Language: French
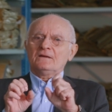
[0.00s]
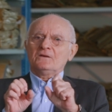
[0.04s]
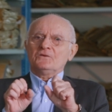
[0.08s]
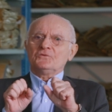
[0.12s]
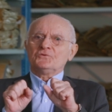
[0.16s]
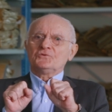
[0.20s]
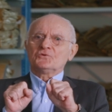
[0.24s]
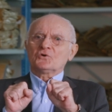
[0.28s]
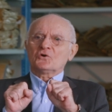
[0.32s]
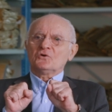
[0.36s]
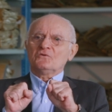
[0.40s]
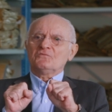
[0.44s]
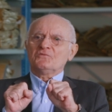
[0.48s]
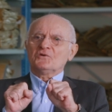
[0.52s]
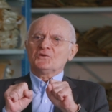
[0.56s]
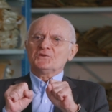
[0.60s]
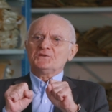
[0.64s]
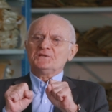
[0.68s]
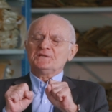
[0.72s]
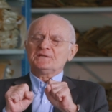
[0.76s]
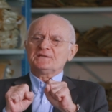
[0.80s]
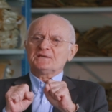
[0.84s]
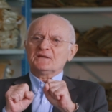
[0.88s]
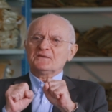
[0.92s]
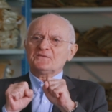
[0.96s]
une
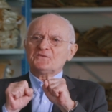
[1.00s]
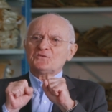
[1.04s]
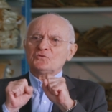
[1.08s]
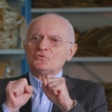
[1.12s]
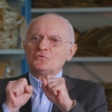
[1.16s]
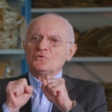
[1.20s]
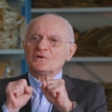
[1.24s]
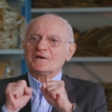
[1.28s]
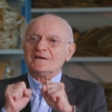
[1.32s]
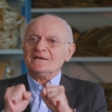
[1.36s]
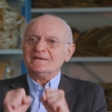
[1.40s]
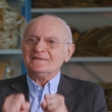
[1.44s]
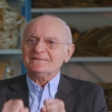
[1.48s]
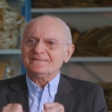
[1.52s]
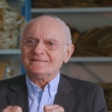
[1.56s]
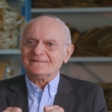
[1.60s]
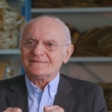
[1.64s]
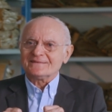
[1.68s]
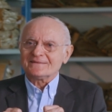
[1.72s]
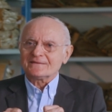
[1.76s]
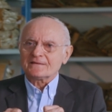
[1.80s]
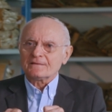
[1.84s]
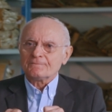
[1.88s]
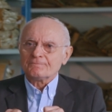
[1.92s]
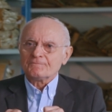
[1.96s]
revendication
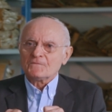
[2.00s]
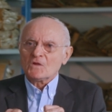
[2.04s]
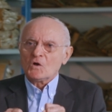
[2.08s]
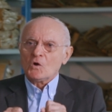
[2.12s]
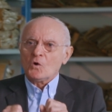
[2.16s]
éthique.